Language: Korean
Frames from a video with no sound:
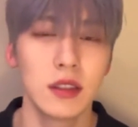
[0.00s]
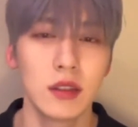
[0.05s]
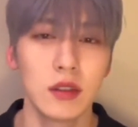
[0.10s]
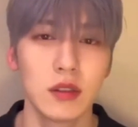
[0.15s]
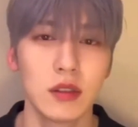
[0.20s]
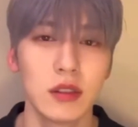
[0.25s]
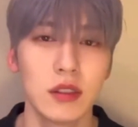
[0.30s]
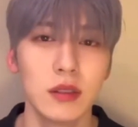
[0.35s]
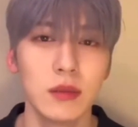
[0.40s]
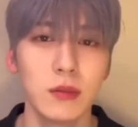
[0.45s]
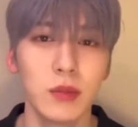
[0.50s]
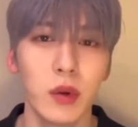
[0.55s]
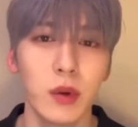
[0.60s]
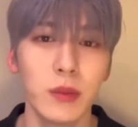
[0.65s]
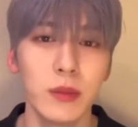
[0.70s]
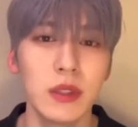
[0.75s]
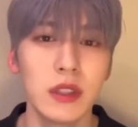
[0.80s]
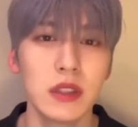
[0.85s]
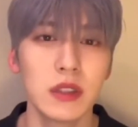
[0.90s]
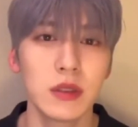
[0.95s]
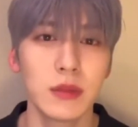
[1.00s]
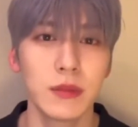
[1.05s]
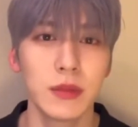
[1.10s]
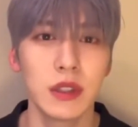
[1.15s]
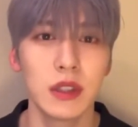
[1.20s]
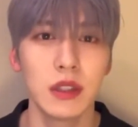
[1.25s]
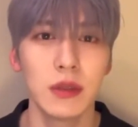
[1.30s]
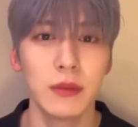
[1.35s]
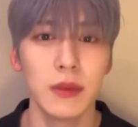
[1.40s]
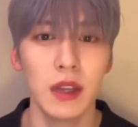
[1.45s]
이거는 포미니
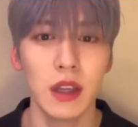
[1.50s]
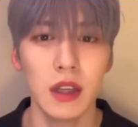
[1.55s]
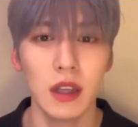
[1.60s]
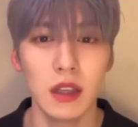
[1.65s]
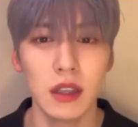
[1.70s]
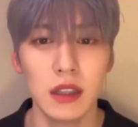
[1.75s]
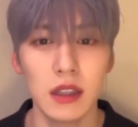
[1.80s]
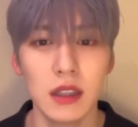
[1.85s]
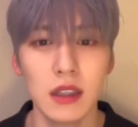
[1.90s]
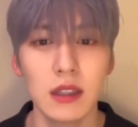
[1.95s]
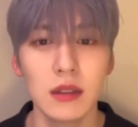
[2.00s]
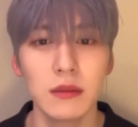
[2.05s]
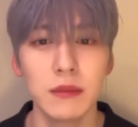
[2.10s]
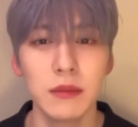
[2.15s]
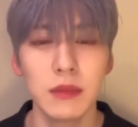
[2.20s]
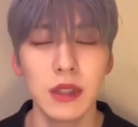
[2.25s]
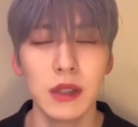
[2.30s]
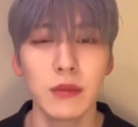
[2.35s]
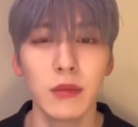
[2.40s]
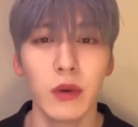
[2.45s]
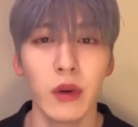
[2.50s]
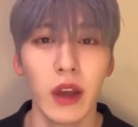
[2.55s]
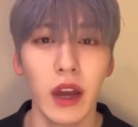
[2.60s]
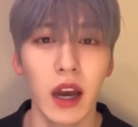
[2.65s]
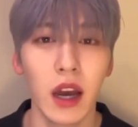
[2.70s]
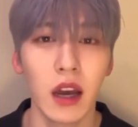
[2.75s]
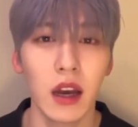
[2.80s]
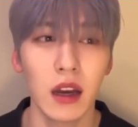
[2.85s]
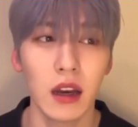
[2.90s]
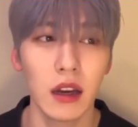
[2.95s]
선배님의 이름이
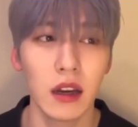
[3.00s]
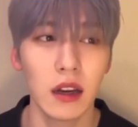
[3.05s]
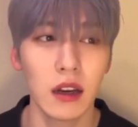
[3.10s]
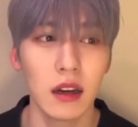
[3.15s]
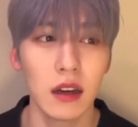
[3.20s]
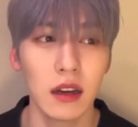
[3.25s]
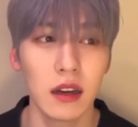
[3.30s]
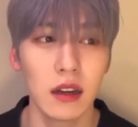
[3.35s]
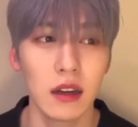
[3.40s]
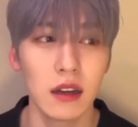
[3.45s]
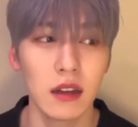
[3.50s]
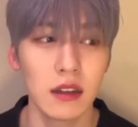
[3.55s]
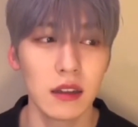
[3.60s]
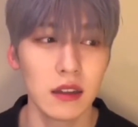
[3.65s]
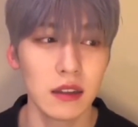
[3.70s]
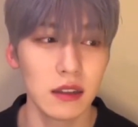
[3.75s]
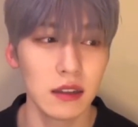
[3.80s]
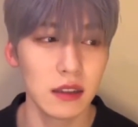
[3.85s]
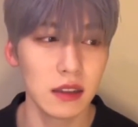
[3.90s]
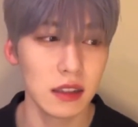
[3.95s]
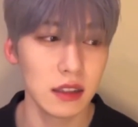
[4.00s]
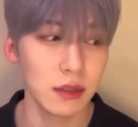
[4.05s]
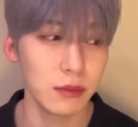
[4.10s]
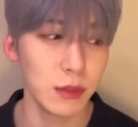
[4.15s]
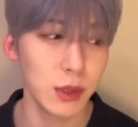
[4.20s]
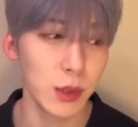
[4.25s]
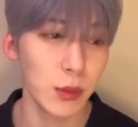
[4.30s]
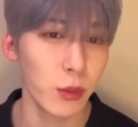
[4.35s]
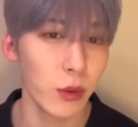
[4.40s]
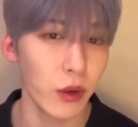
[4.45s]
뭐야?
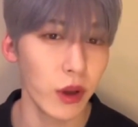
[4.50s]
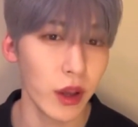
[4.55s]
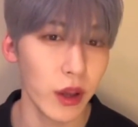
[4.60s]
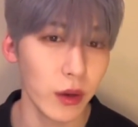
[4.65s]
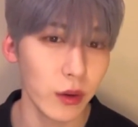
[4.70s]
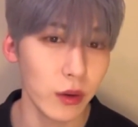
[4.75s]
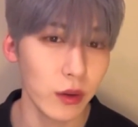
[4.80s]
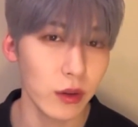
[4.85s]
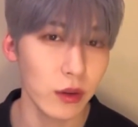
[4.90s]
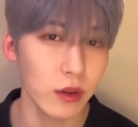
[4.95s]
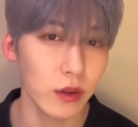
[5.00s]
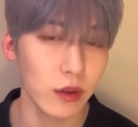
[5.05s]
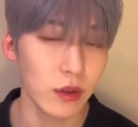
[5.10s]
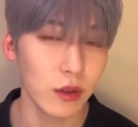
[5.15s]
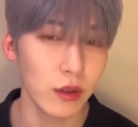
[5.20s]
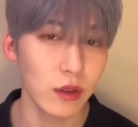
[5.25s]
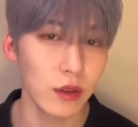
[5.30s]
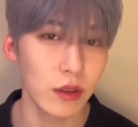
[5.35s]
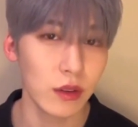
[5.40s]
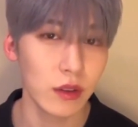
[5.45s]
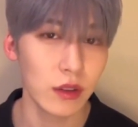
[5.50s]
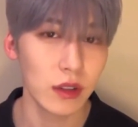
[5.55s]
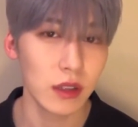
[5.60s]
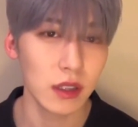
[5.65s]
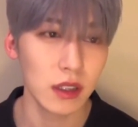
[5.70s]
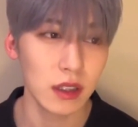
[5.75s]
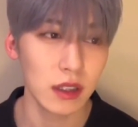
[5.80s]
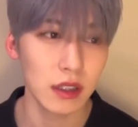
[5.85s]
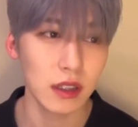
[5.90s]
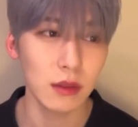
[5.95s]
이름이 뭐예요?
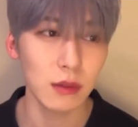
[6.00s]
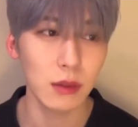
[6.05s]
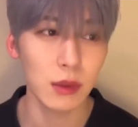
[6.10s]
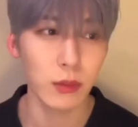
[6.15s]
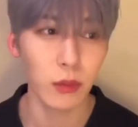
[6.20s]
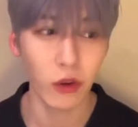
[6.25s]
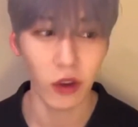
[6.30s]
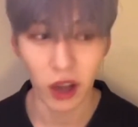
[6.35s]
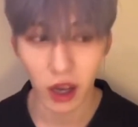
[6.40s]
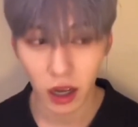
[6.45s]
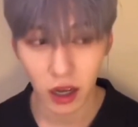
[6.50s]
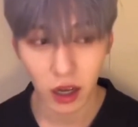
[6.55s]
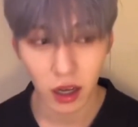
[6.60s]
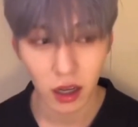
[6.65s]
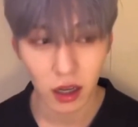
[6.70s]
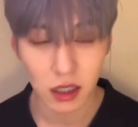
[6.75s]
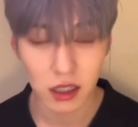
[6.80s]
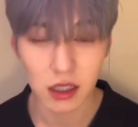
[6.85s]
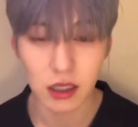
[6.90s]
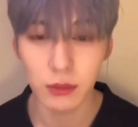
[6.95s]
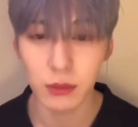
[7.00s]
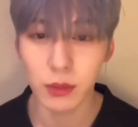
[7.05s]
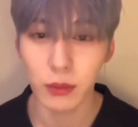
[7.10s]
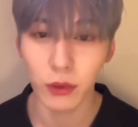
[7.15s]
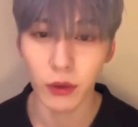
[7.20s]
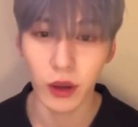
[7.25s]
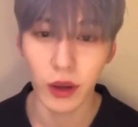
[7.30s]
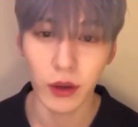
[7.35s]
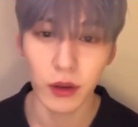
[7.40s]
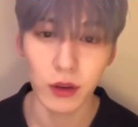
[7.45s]
이름이 뭐야? 이름이
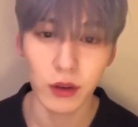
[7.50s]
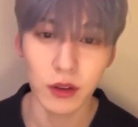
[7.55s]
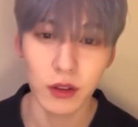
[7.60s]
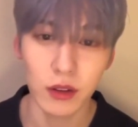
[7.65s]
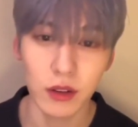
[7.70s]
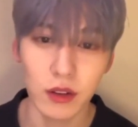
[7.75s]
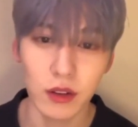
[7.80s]
뭐예요?